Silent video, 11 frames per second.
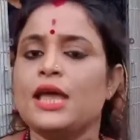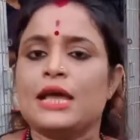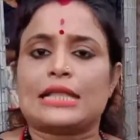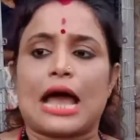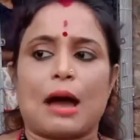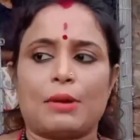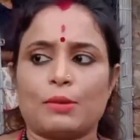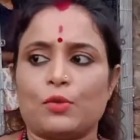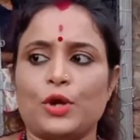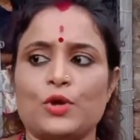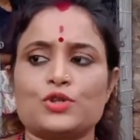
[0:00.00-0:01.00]
তা আমার
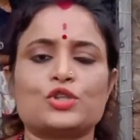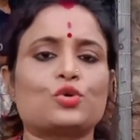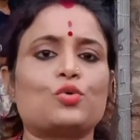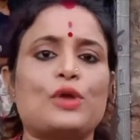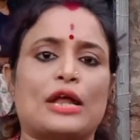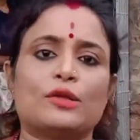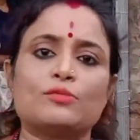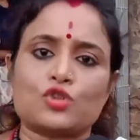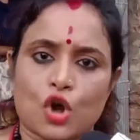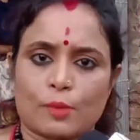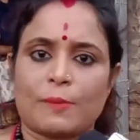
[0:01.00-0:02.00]
মনে হয়েছিল তরুণ একদম
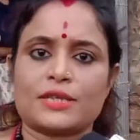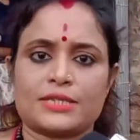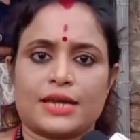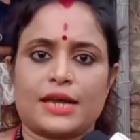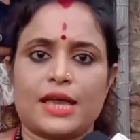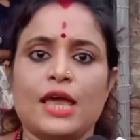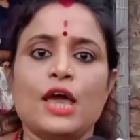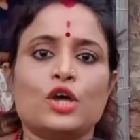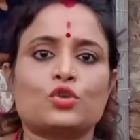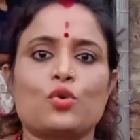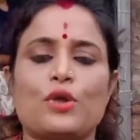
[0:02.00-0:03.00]
ঠকবার ছেলে
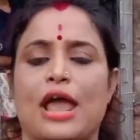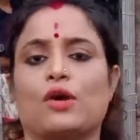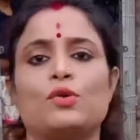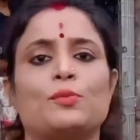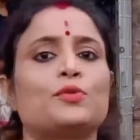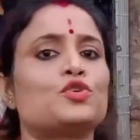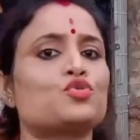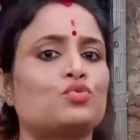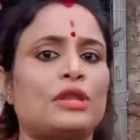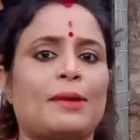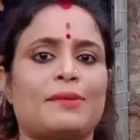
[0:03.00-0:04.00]
তরুণ এখন পর্যন্ত
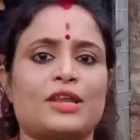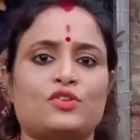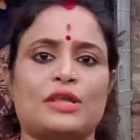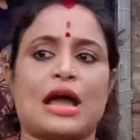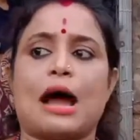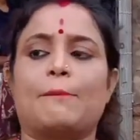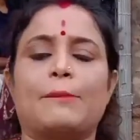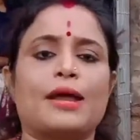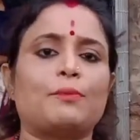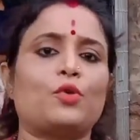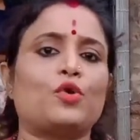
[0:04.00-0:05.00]
শুধরাবে না যদি আমরা
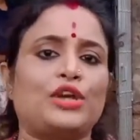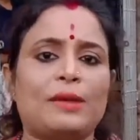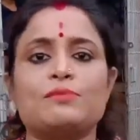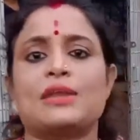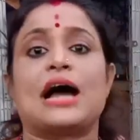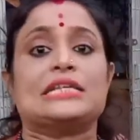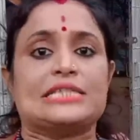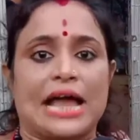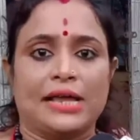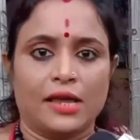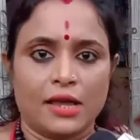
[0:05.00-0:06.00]
পুরো টিম না
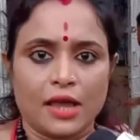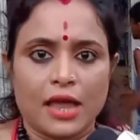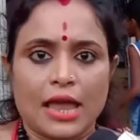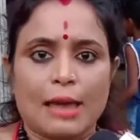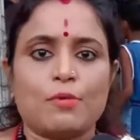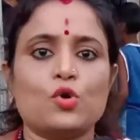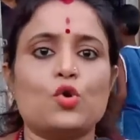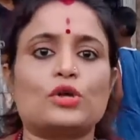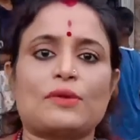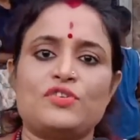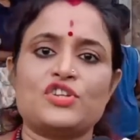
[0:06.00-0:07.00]
যাই এবং
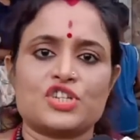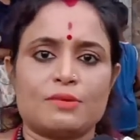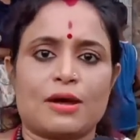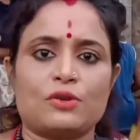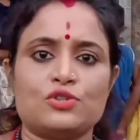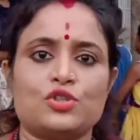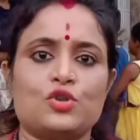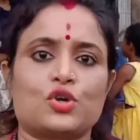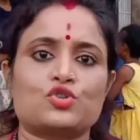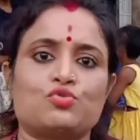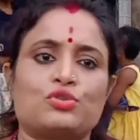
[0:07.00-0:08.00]
গোটা বিশ্বের মানুষ যদি
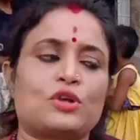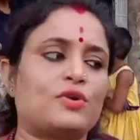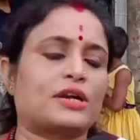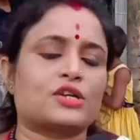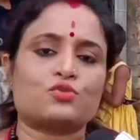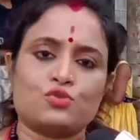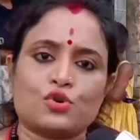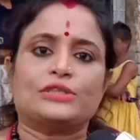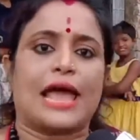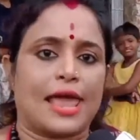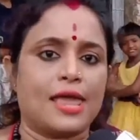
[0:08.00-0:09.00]
ওকে শুদ্ধানোর একটা সুযোগ
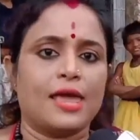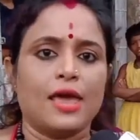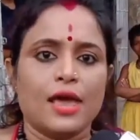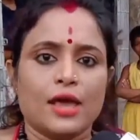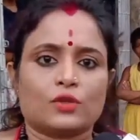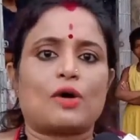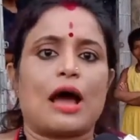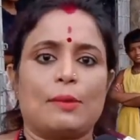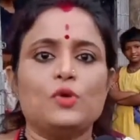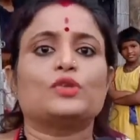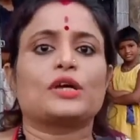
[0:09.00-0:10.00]
দেয় তো
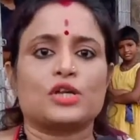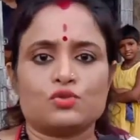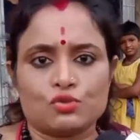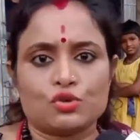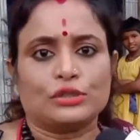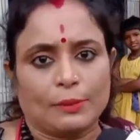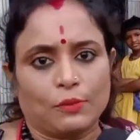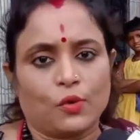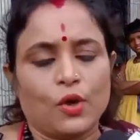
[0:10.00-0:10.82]
আমিও তাকে সুযোগ দেব